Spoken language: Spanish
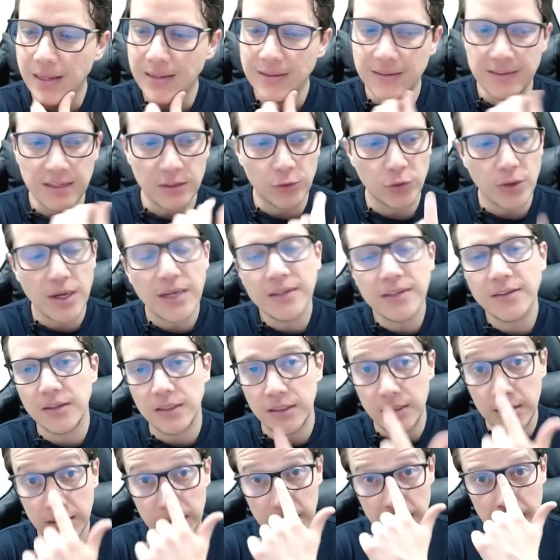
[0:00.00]
Si eso es
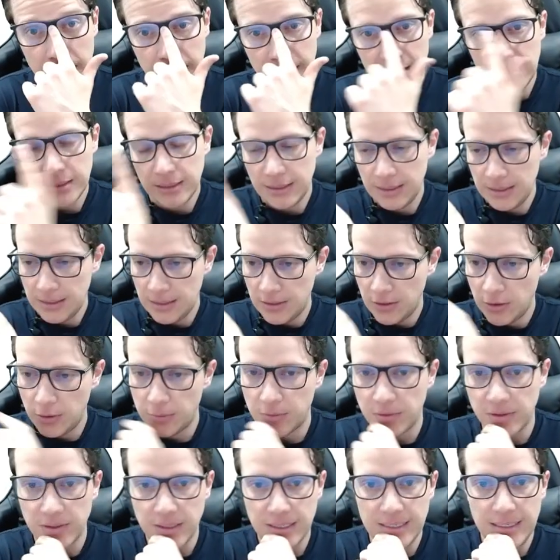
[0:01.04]
así,
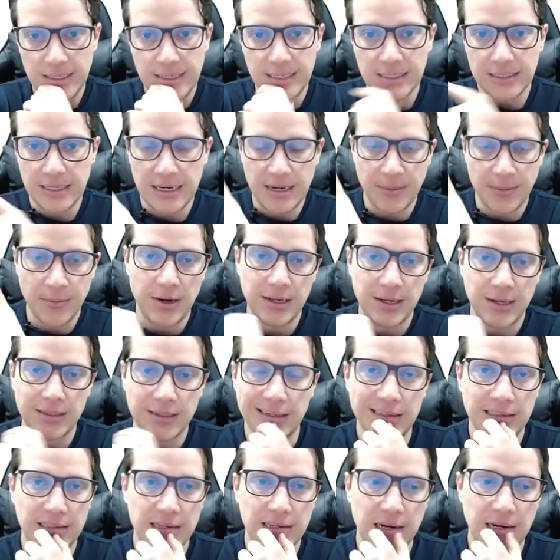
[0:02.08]
observa que aquí tenemos la
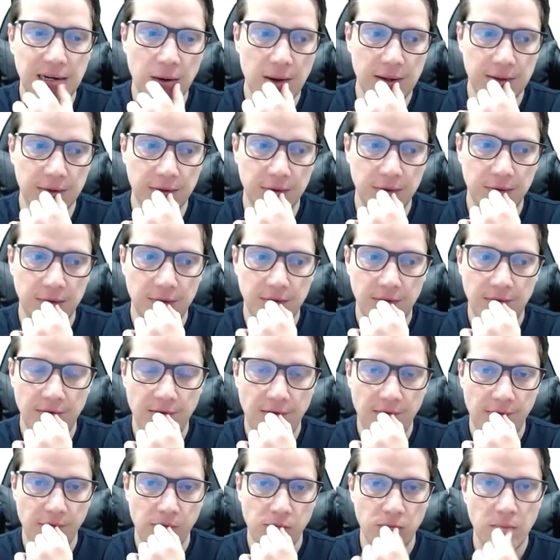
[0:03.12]
tangente a la 4.
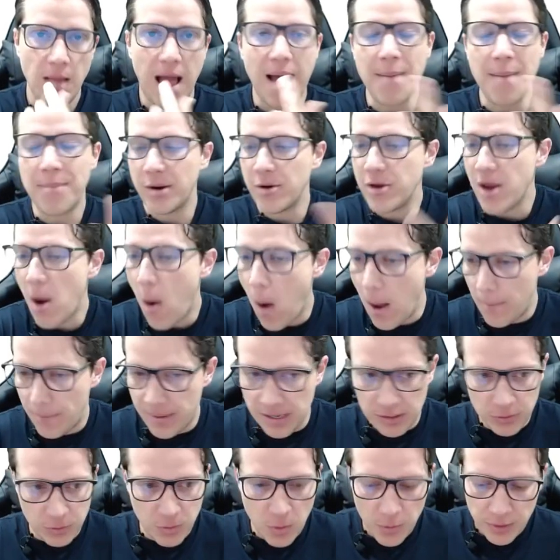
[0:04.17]
Ah, pero ya va,
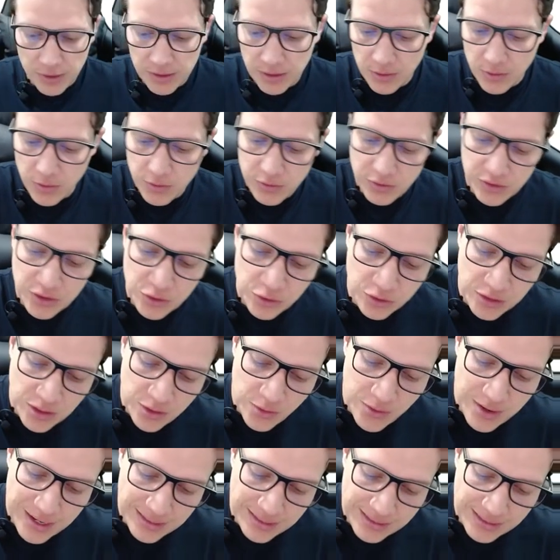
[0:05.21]
espérate un momentico. Si yo
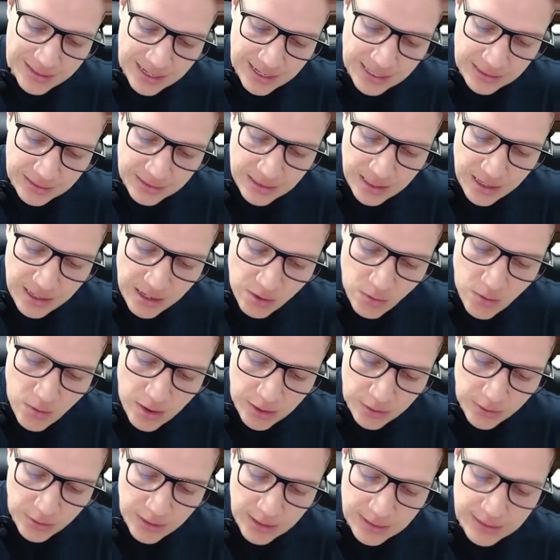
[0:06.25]
tengo la tangente a la
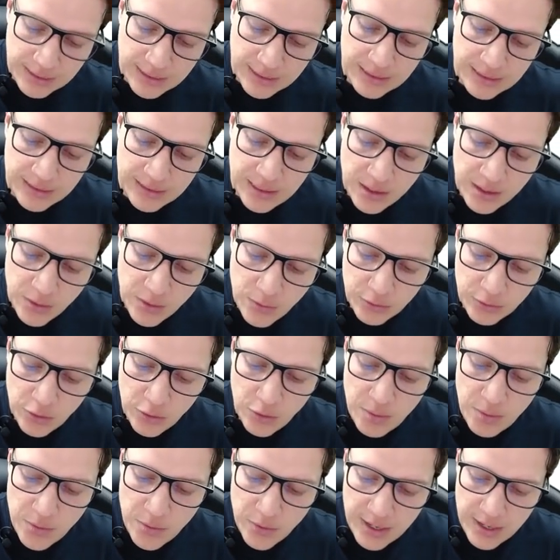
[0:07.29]
4, la tangente a la 4 es
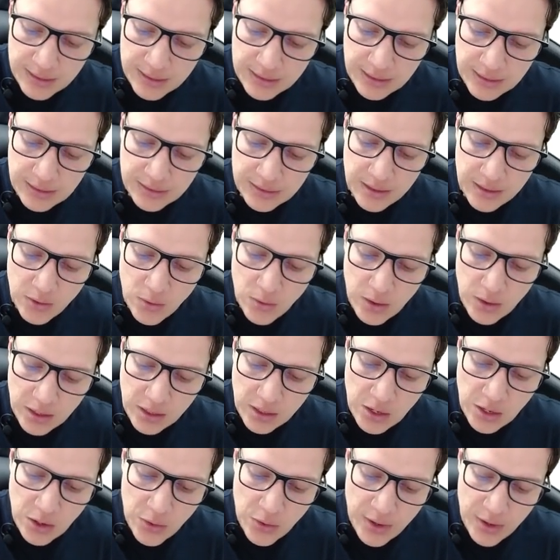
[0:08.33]
lo mismo que la tangente al
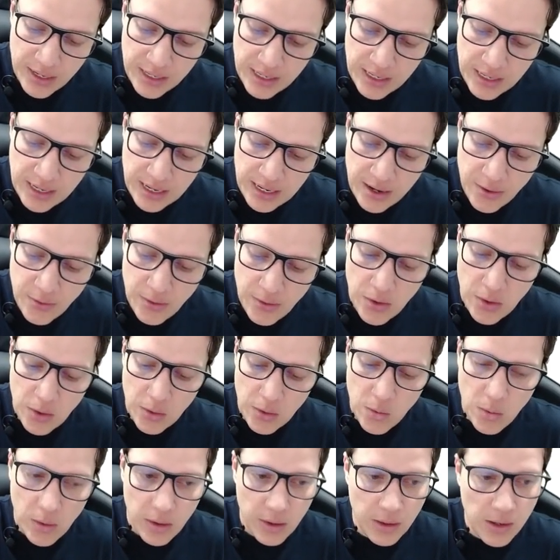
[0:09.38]
cuadrado de x elevado
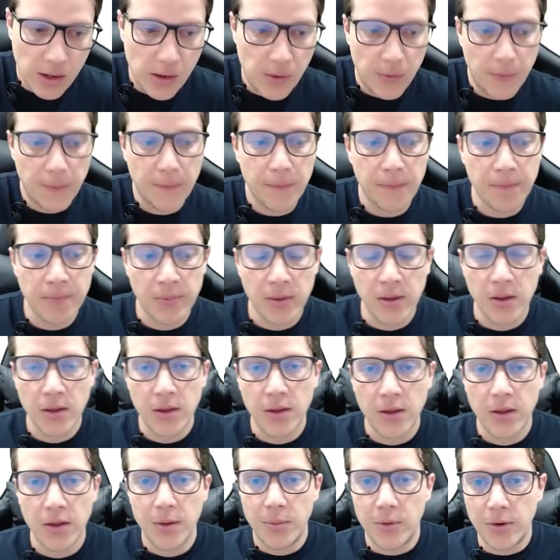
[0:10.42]
al cuadrado.
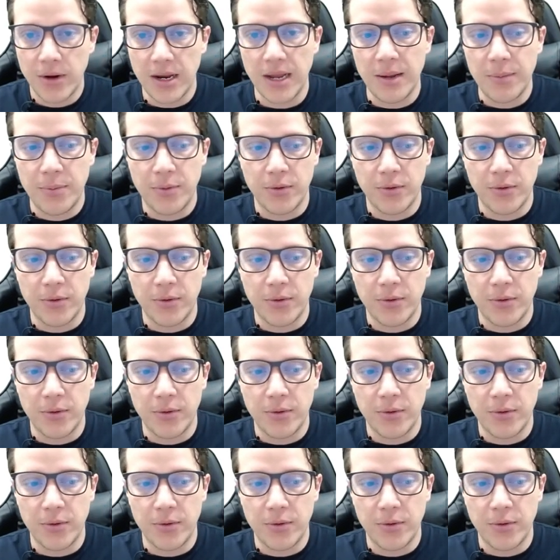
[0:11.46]
¿Por qué?